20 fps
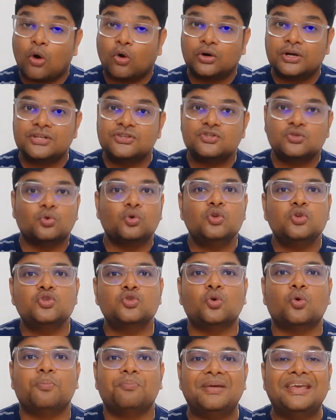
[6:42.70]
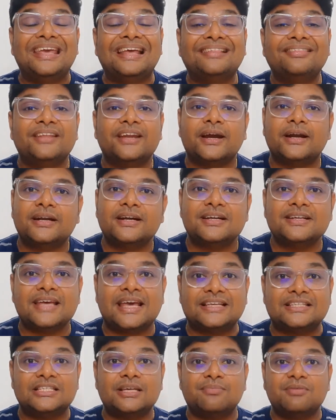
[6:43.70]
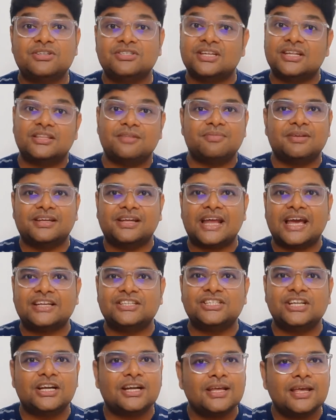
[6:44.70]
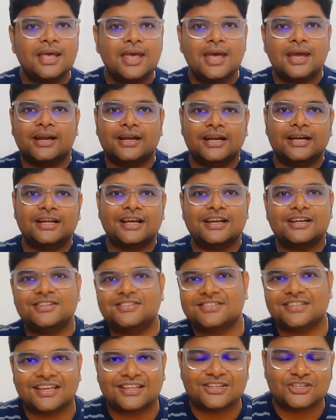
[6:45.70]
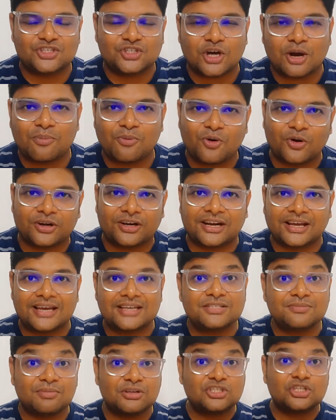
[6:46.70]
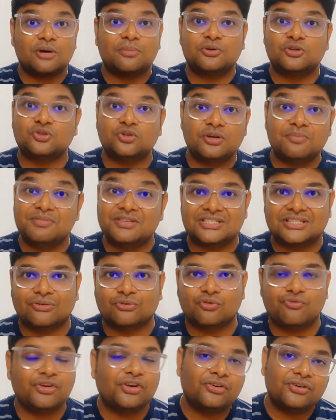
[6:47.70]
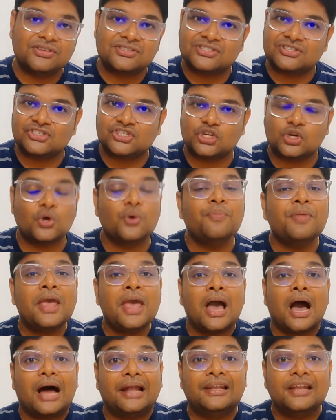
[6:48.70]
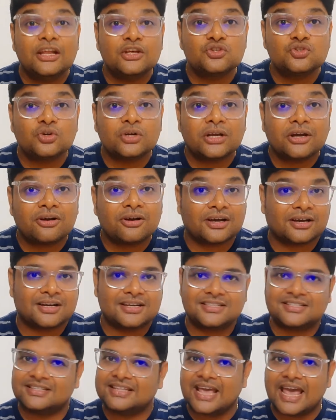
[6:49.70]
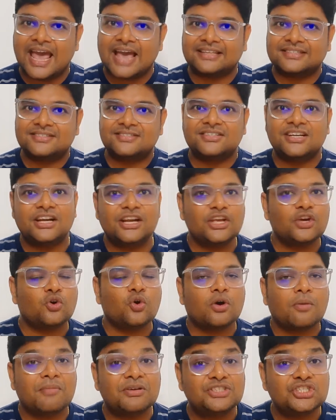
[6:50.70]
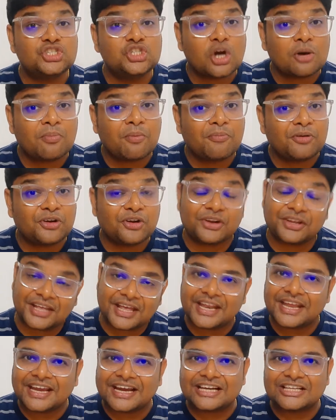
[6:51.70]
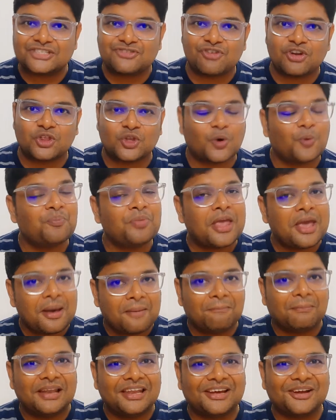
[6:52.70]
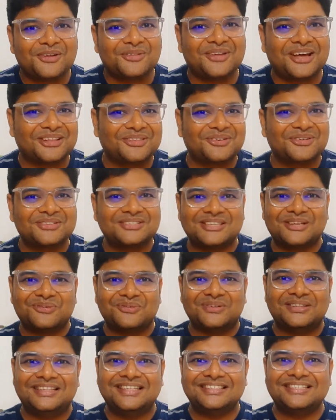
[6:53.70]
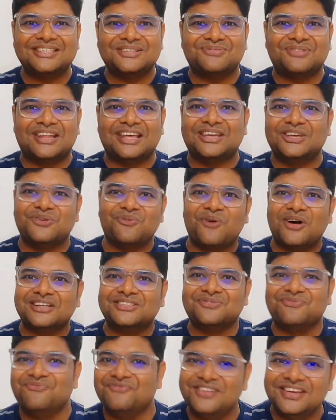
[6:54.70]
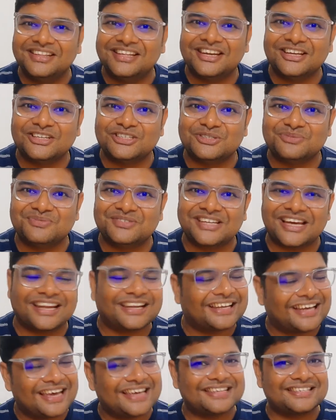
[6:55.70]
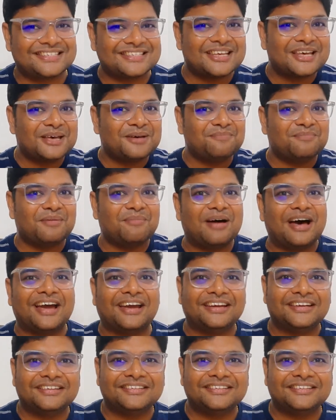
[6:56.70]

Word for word: ఓడిన్ స్కూల్ సో పిఎల్ త్రీ హండ్రెడ్ ఎగ్జామినేషన్ ఇన్ఫర్మేషన్ అయితే మీరు క్రాక్ చేయండి డేటా అనలిస్ట్కి అయితే జాబ్ కొట్టండి గైస్ మంచి ఆపర్చునిటీ మిస్ అవుతుంది వీడియో డిస్క్రిప్షన్లో అన్ని లింక్స్ ఉంటాయి కాబట్టి అక్కడ నుంచి అయితే యాక్సెస్ చేయండి ఇంకొక మంచి జాబ్ అప్డేట్ ఆర్ కెరీ గడిచి వీడితో మళ్ళీ కలదు అంతవరకు సెలవు దిస్ ఇస్ విత్ యూ వాచింగ్ వీ దిరికి ఛానల్ గైస్ బాయ్